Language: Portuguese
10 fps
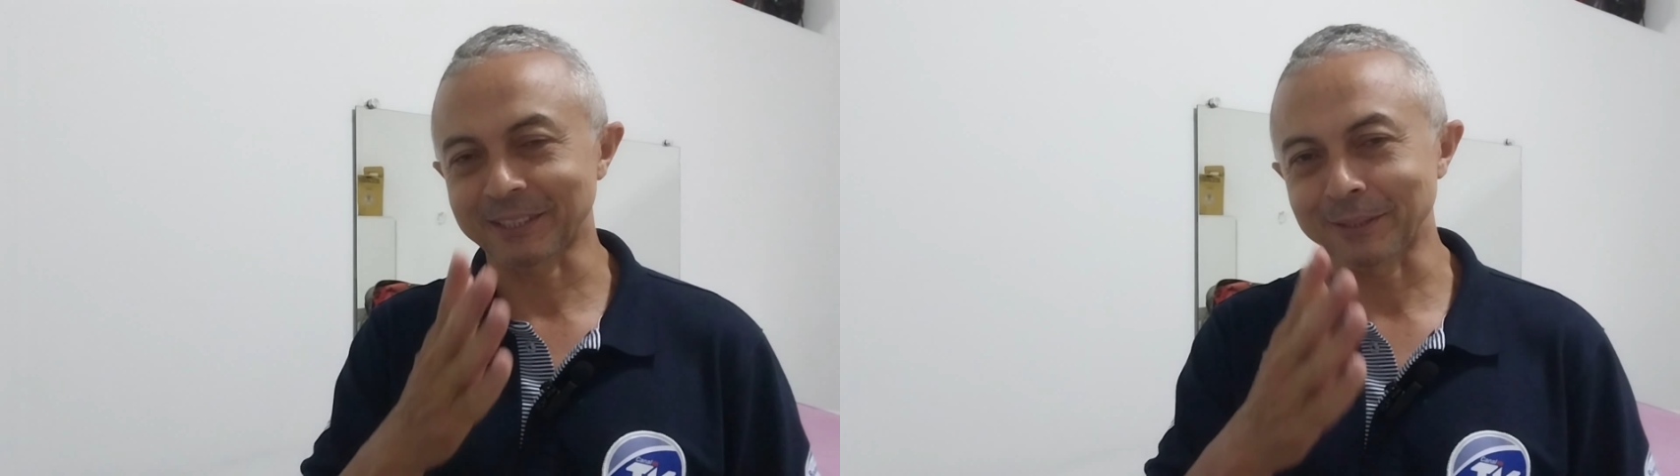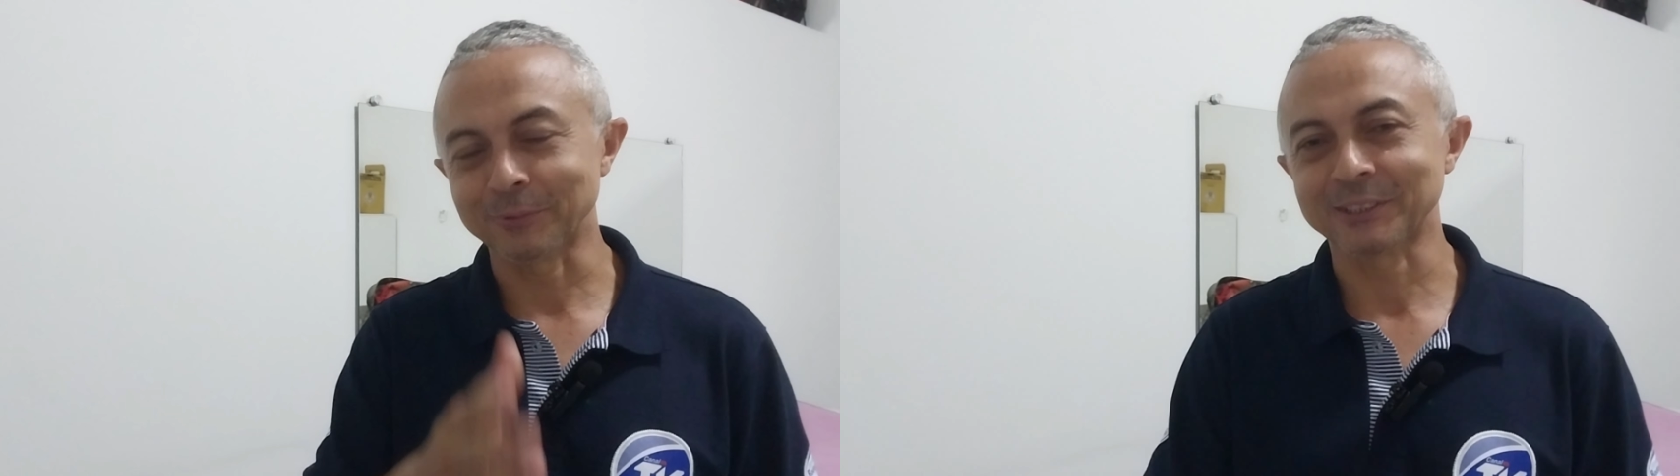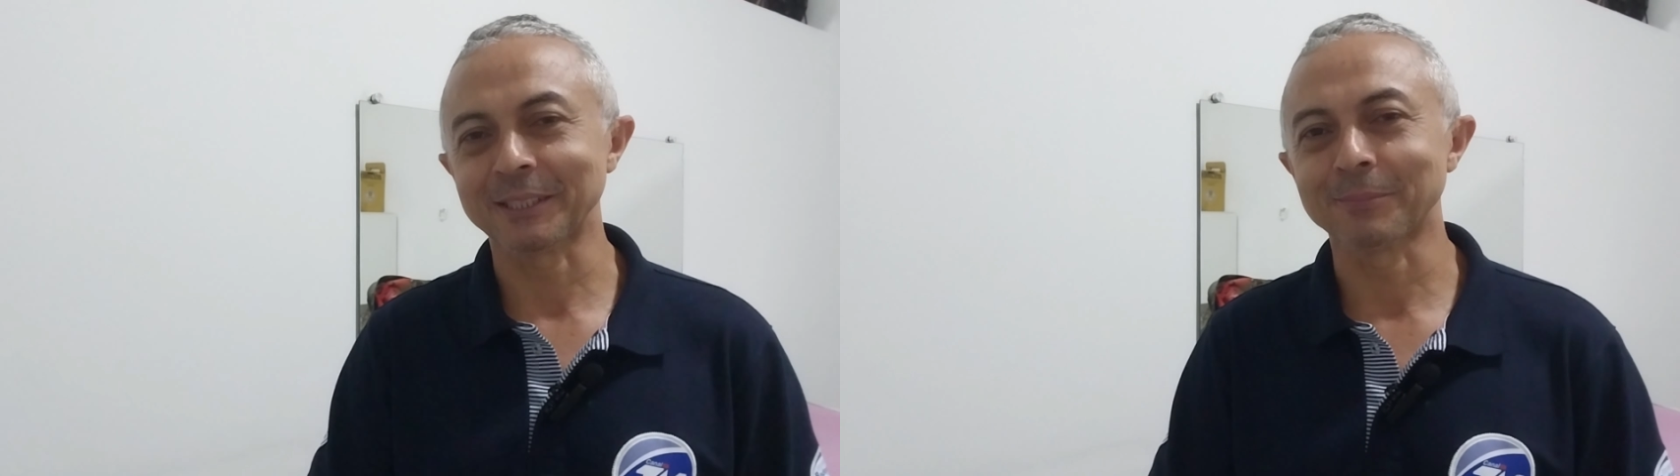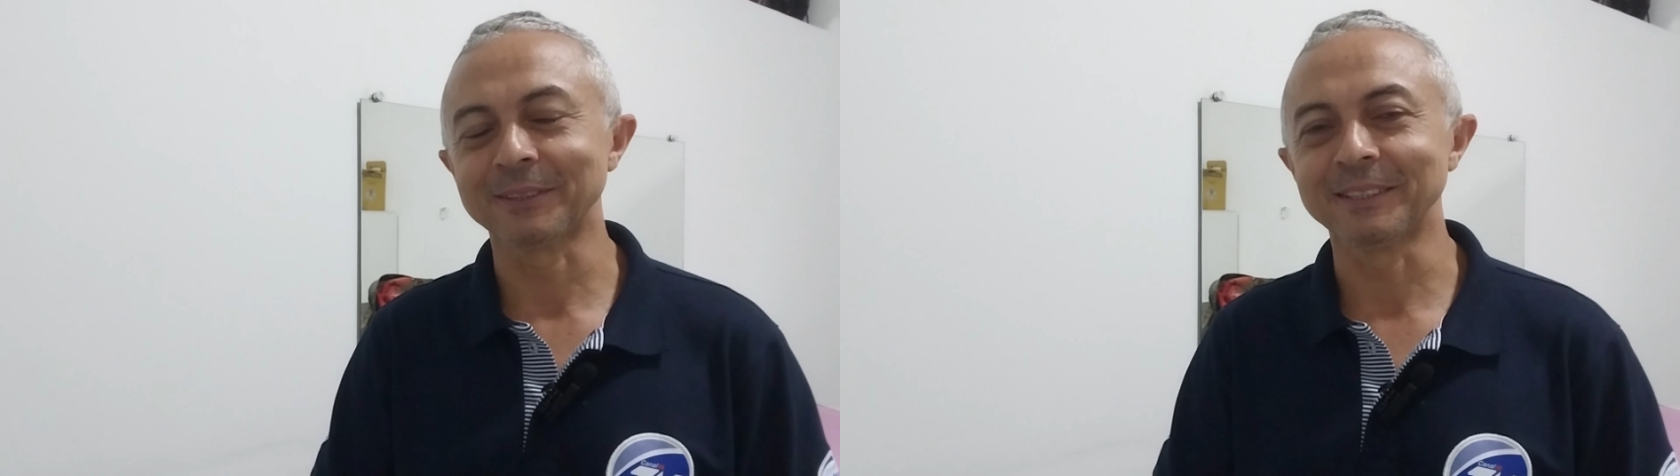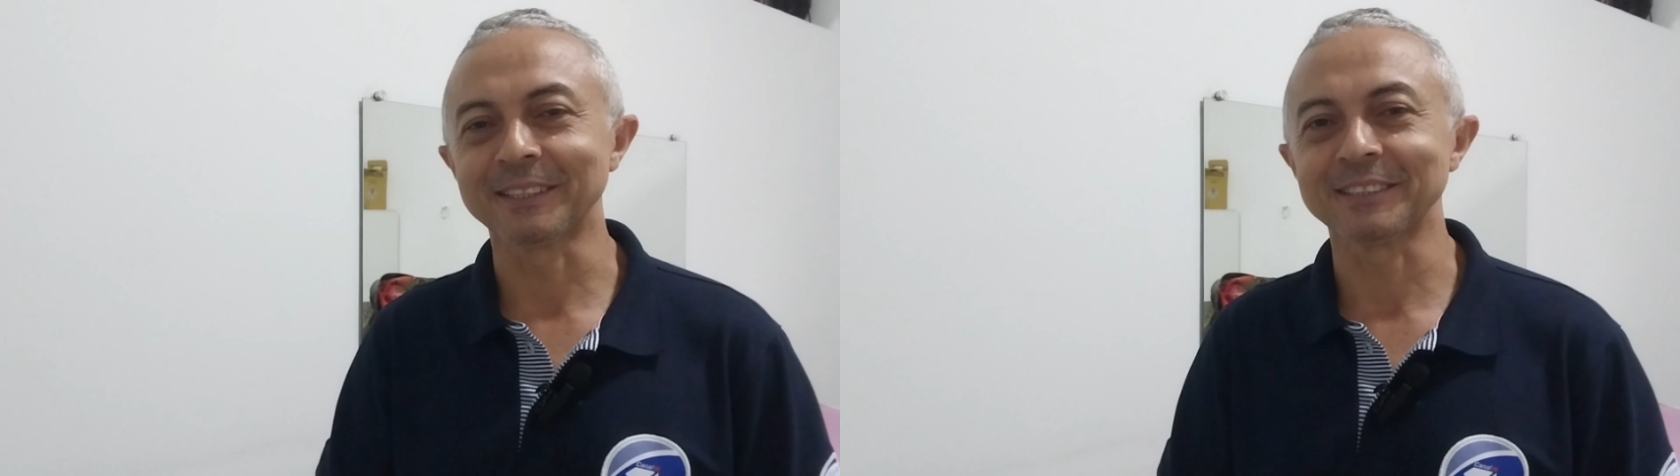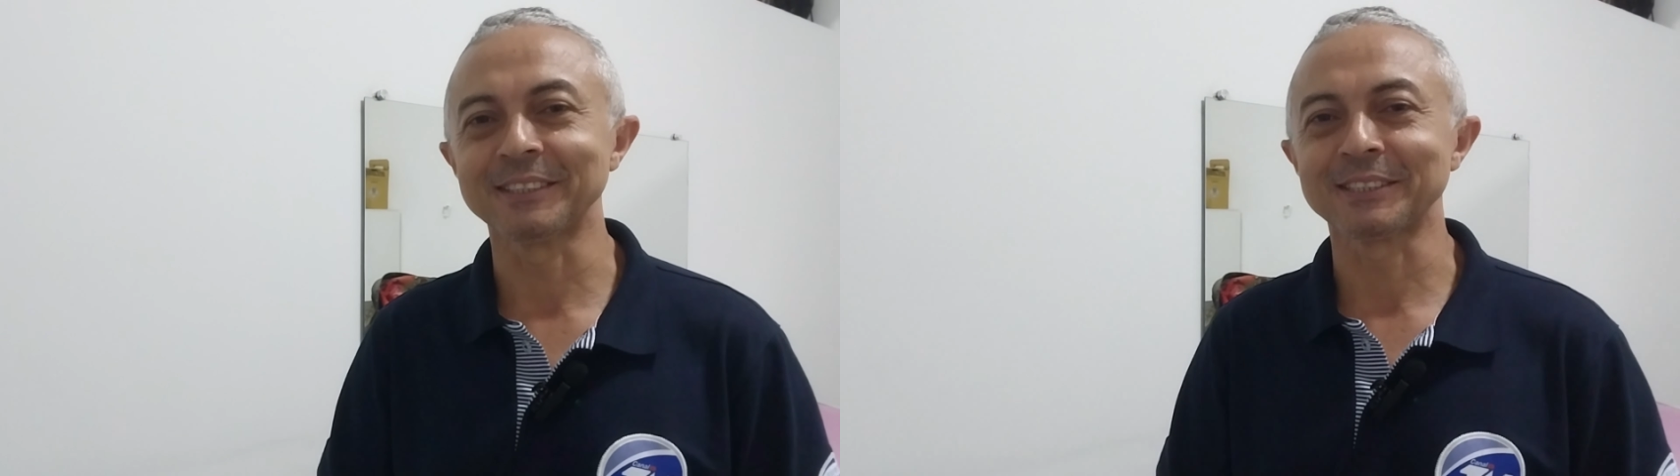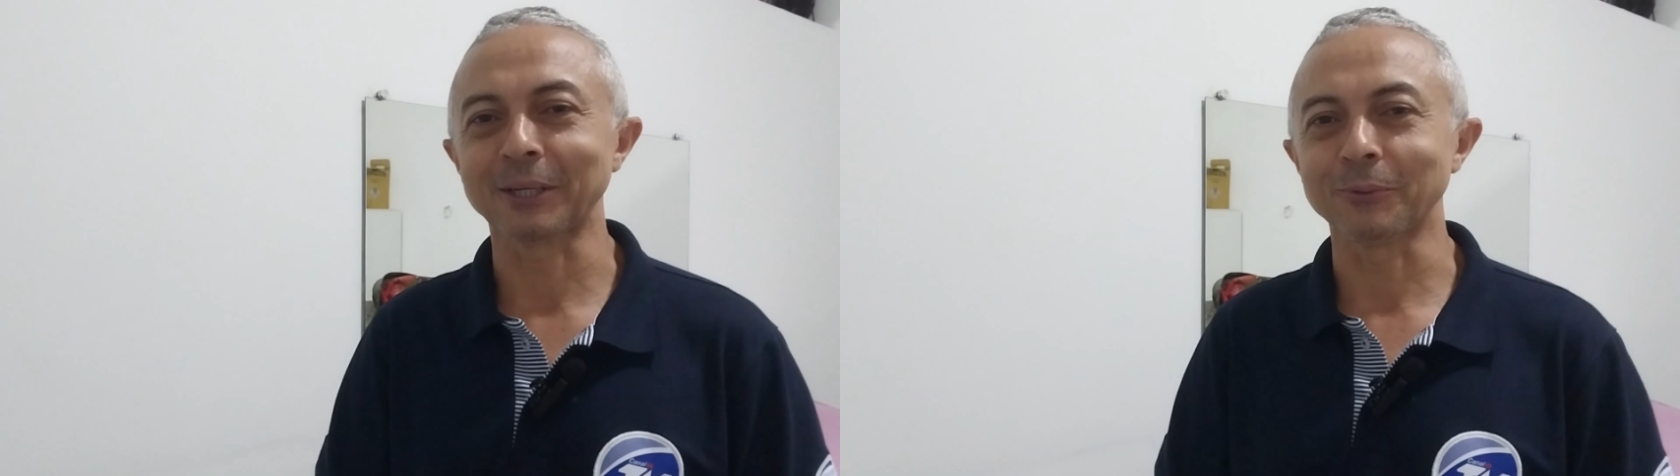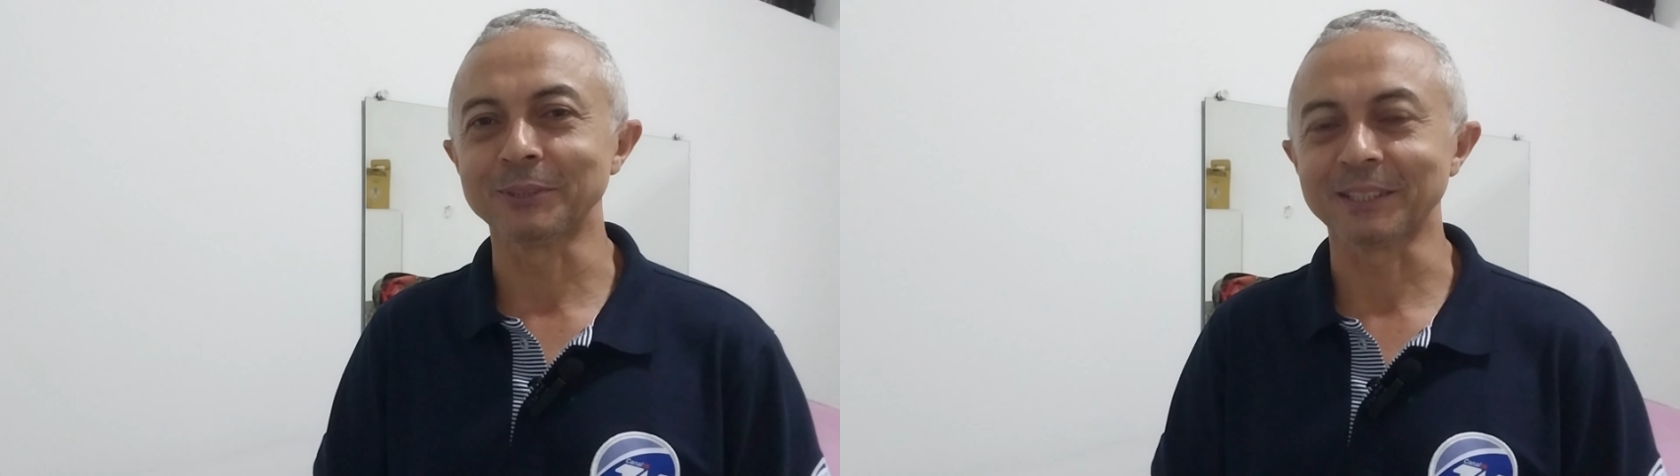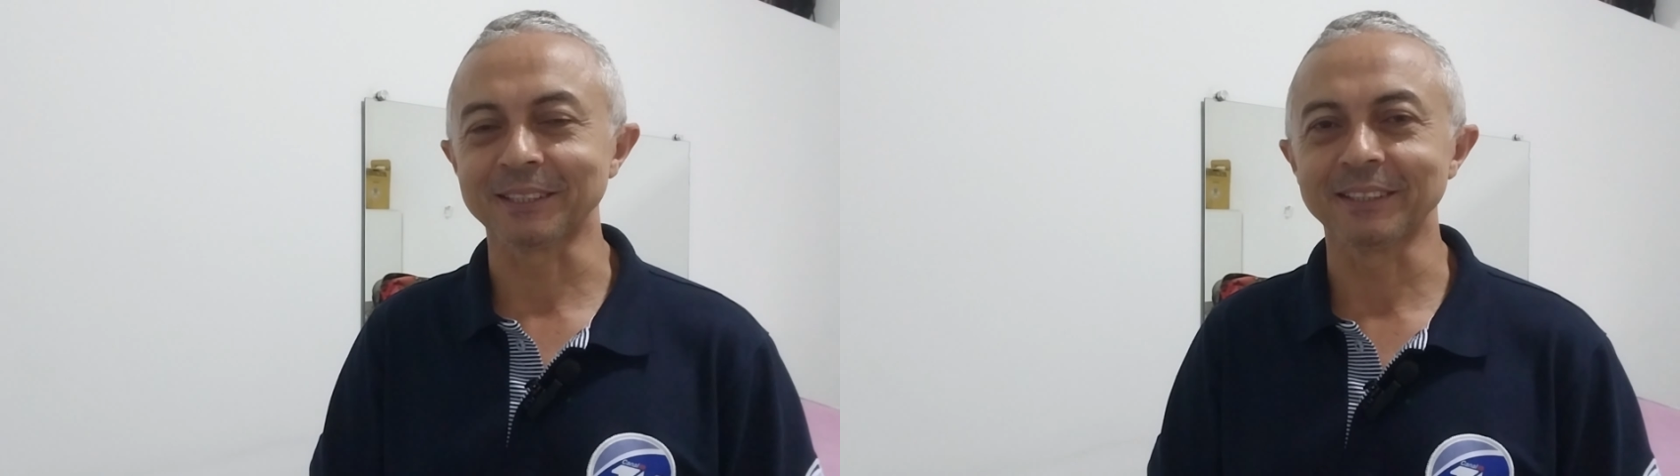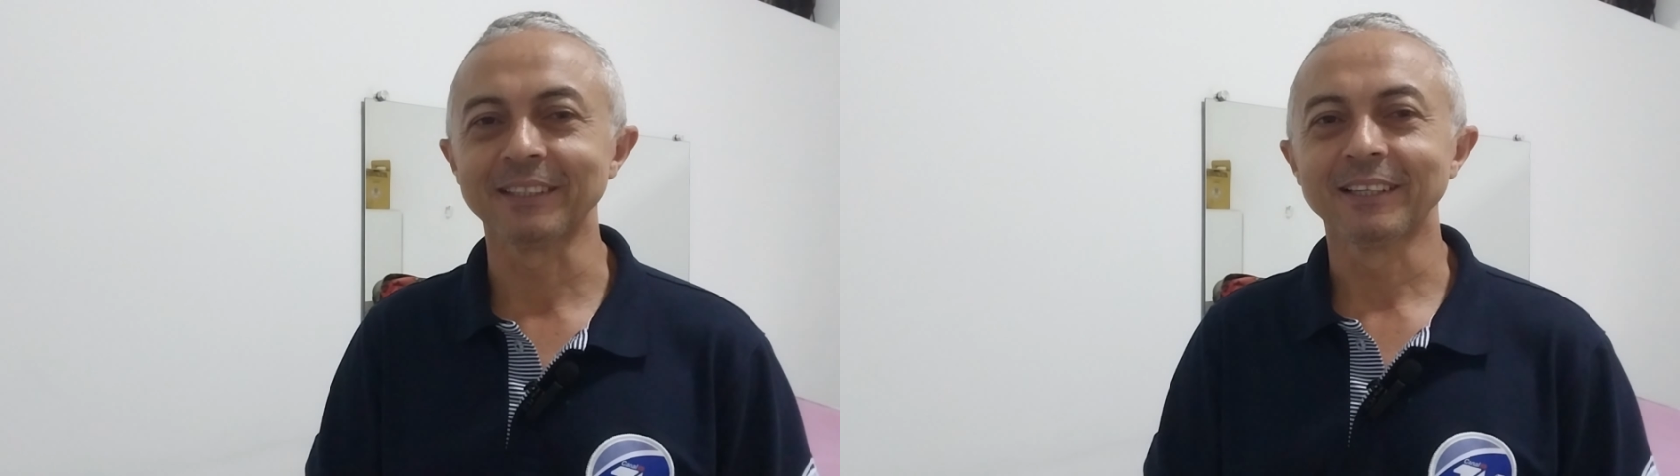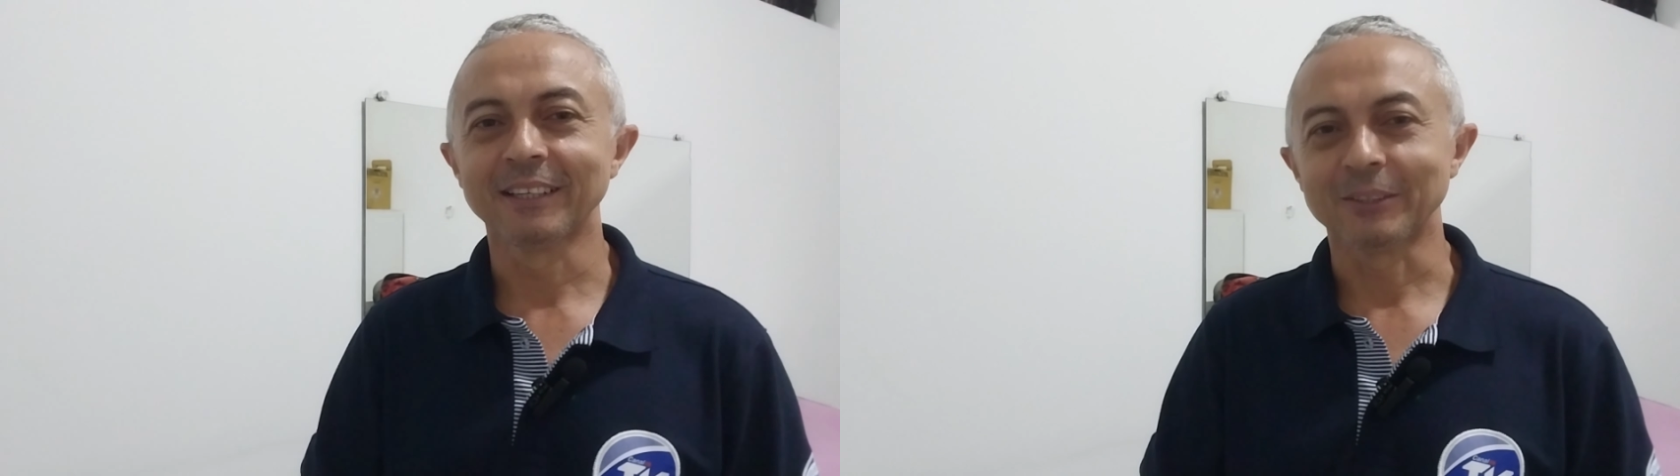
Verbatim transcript: teremos sempre dicas de saúde aqui